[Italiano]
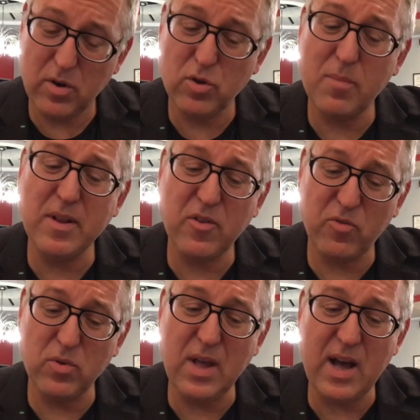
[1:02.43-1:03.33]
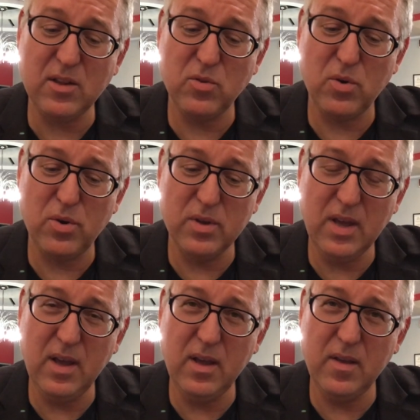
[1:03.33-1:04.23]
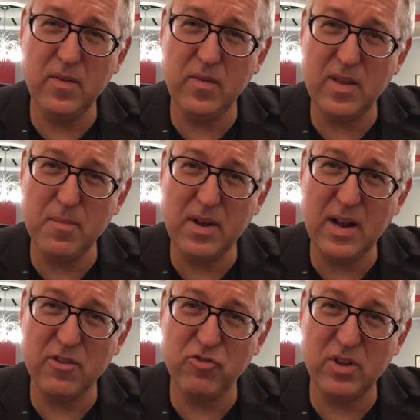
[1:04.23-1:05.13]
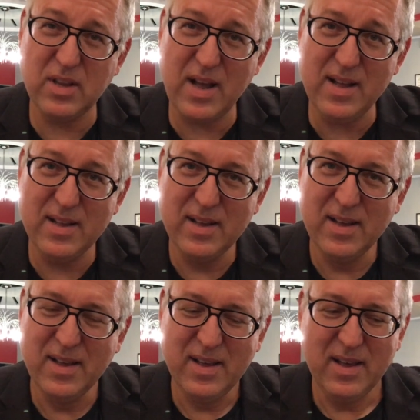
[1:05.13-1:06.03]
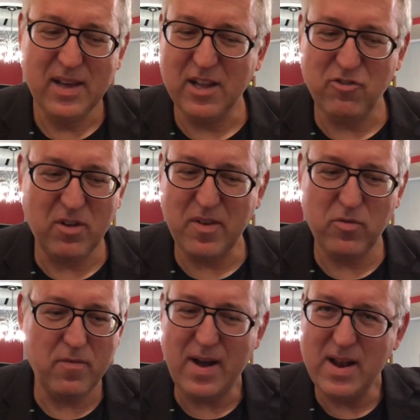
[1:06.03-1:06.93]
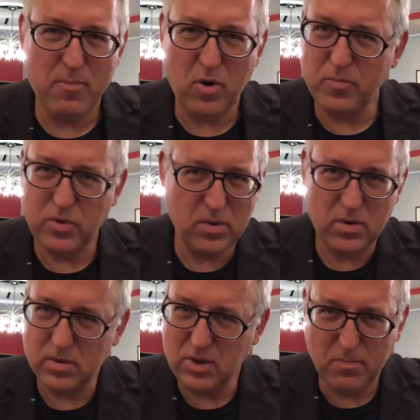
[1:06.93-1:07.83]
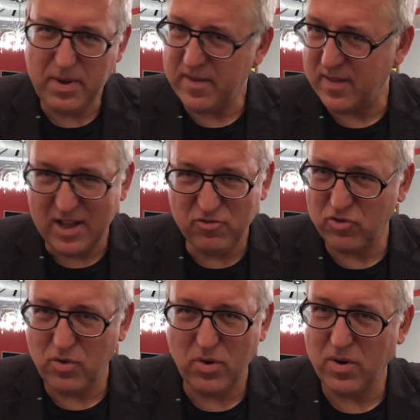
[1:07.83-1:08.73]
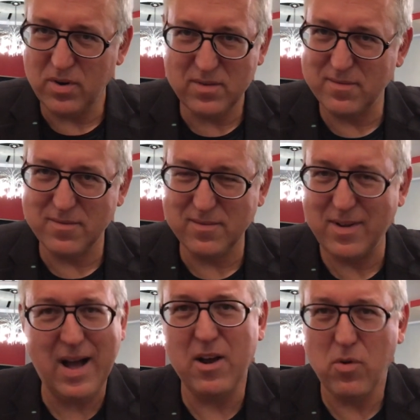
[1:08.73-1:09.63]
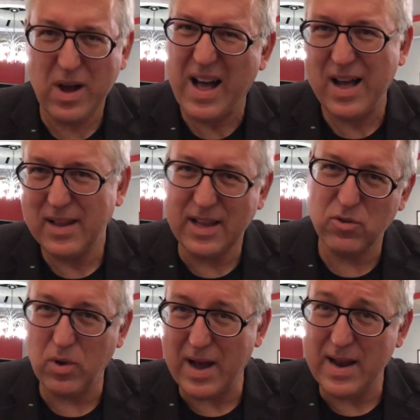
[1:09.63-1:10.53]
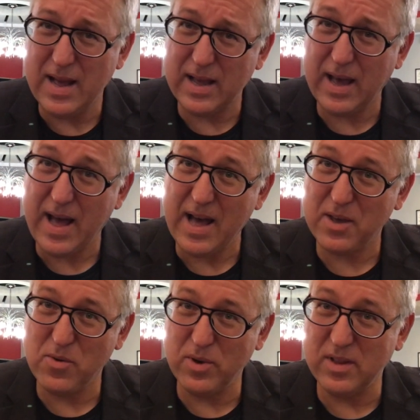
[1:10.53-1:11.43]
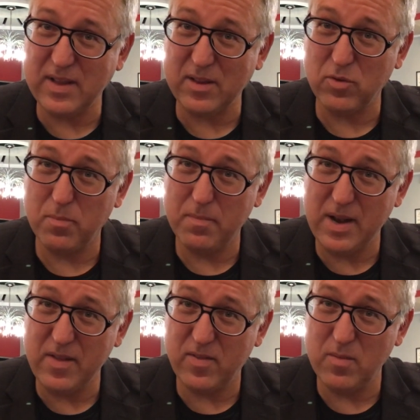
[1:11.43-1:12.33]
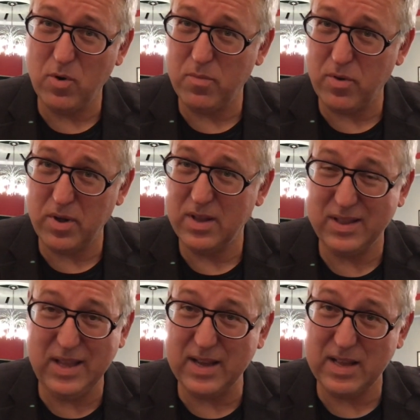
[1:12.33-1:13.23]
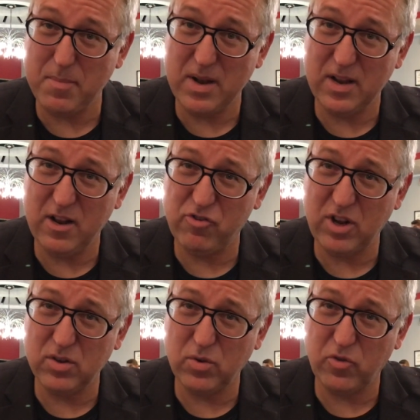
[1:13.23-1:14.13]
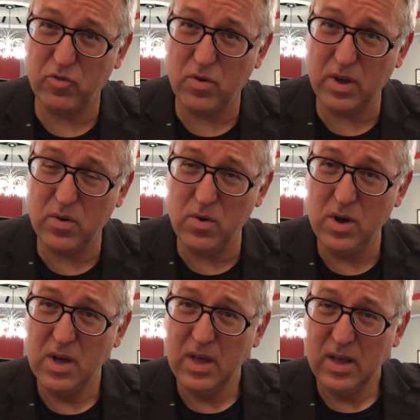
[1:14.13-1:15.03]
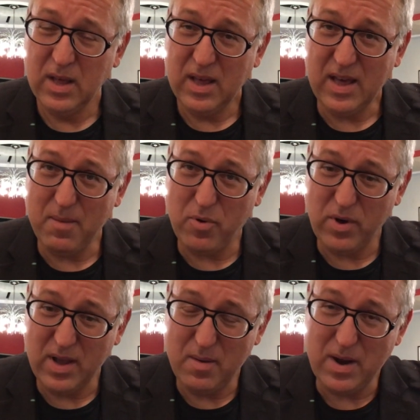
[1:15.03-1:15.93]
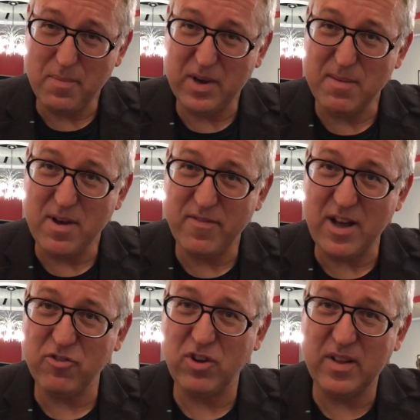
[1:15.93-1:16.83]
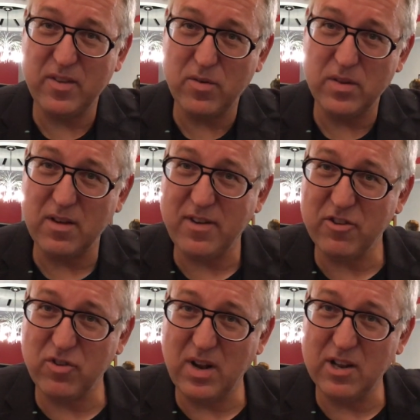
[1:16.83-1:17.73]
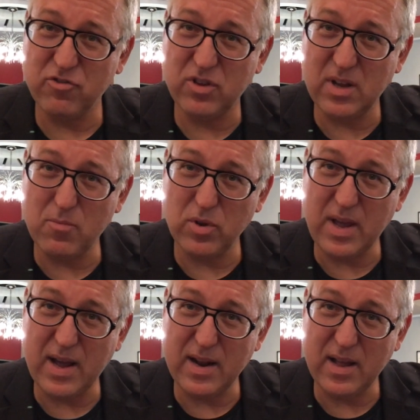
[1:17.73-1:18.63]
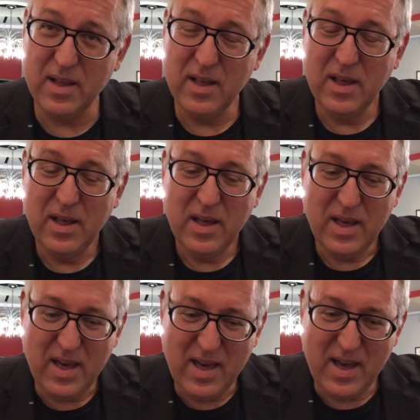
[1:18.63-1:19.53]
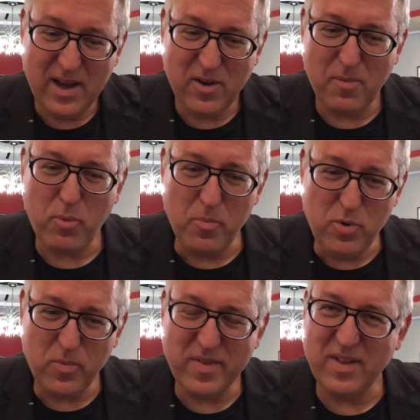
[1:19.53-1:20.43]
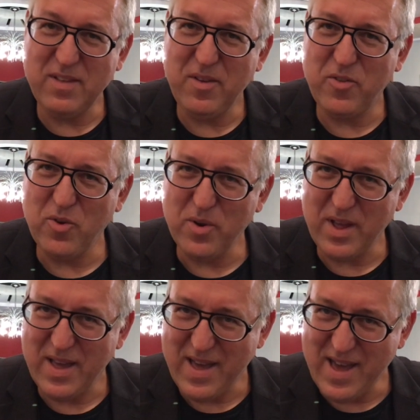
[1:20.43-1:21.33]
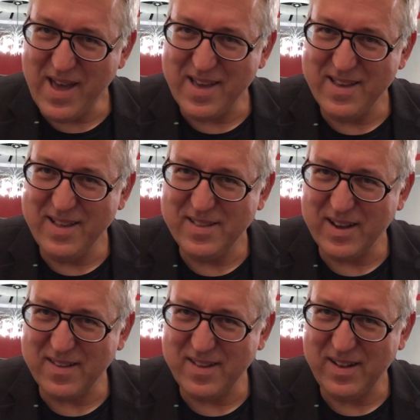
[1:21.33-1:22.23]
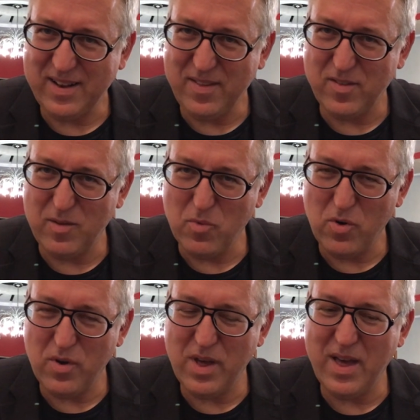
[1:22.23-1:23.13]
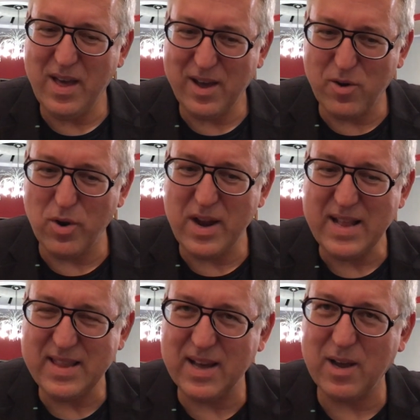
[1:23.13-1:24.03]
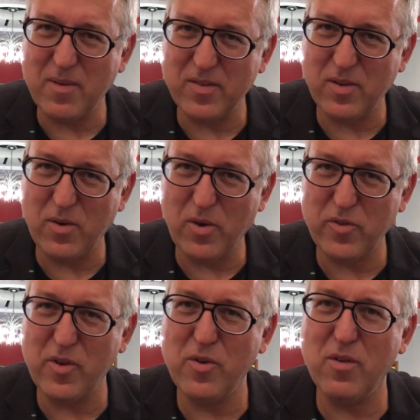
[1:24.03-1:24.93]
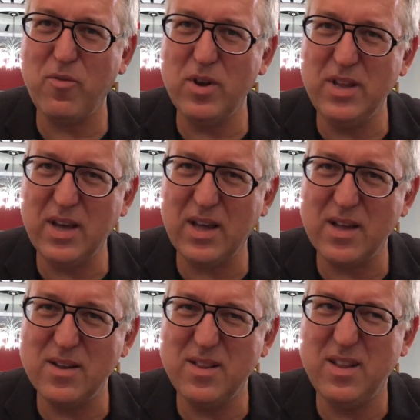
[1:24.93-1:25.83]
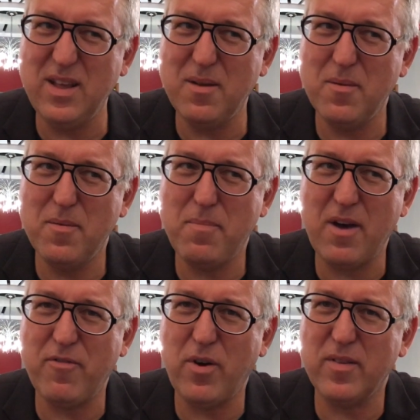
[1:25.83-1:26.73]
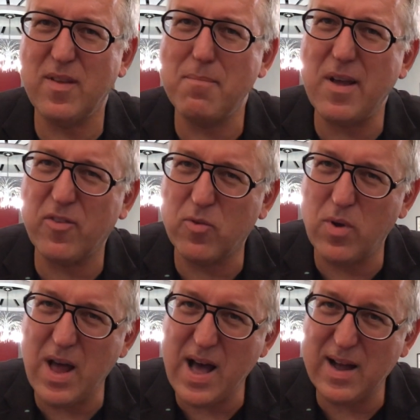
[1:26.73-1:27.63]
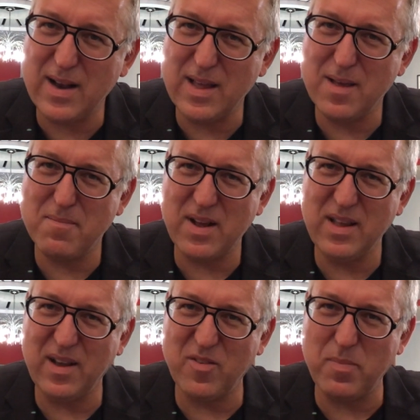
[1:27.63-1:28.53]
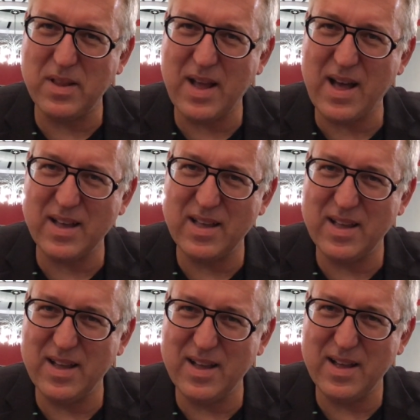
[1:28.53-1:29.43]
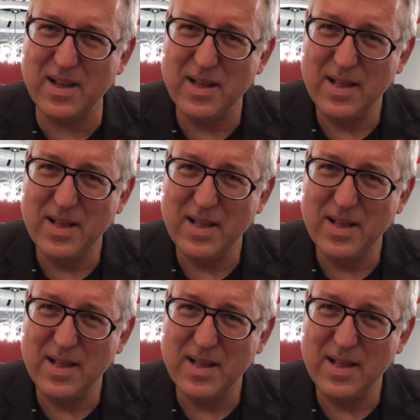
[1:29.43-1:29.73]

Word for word: naturalmente studiato i sistemi della città, che c'è questo valle proprio di un paesaggio ancora naturale, agrario, intatto, bellissimo, poi direttamente il centro storico e poi la prima fascia, la seconda fascia della città moderna. E proprio questa divisione è interessantissima e connettere queste cose non vuol dire di per forza mescolarli, ma di rispettare eh,